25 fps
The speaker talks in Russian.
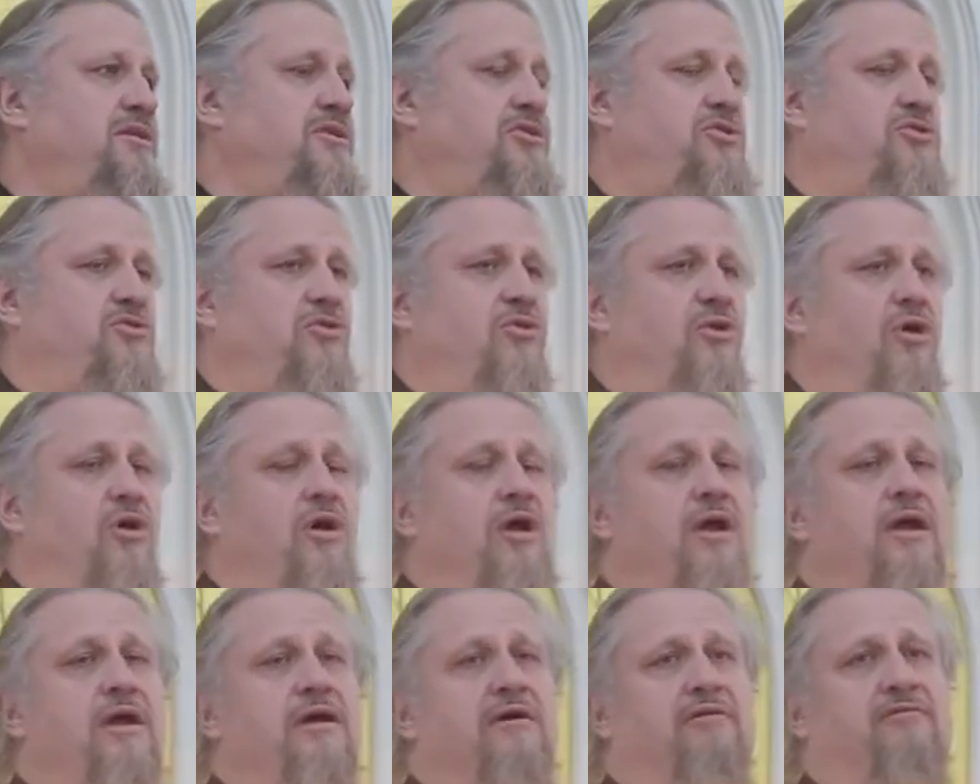
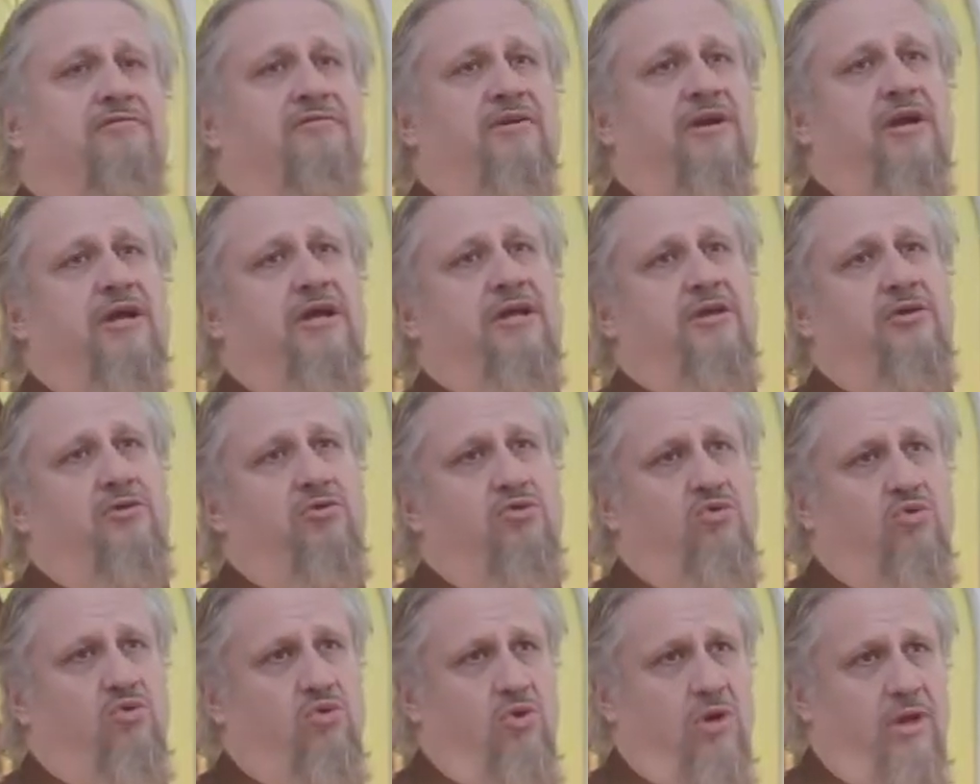еще в
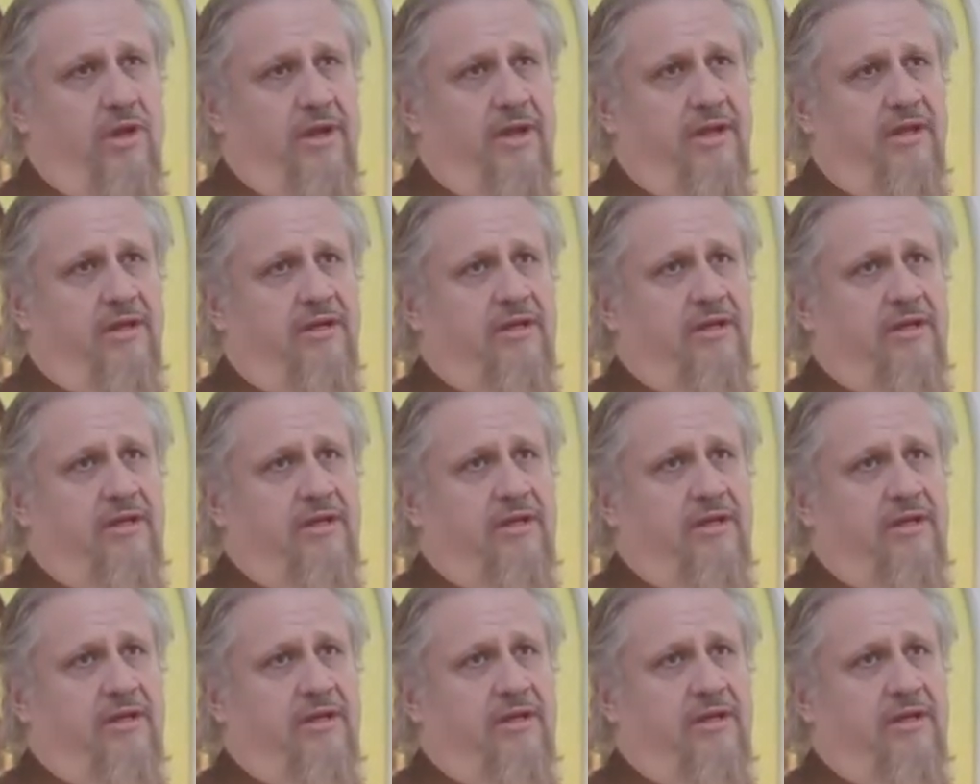раю,